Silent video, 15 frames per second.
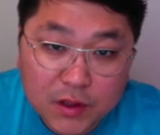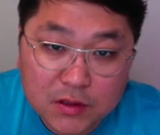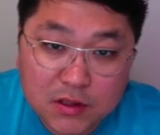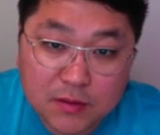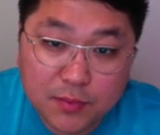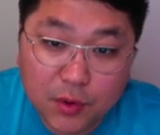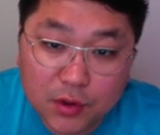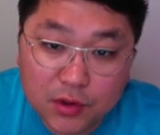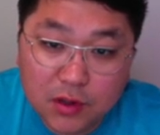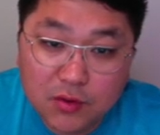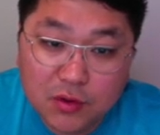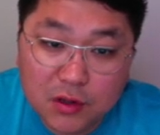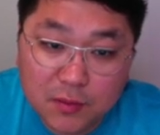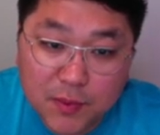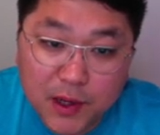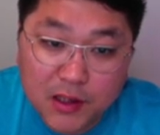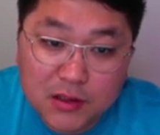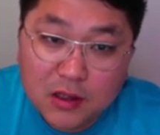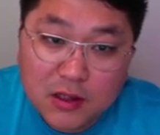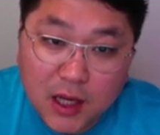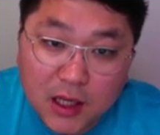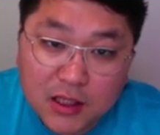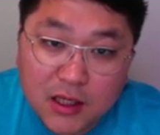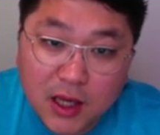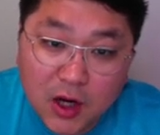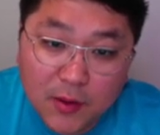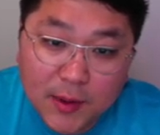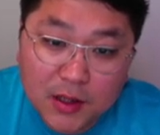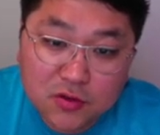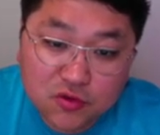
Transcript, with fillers: 지금 보여드리고 있는 페이지는 나이키 에어맥스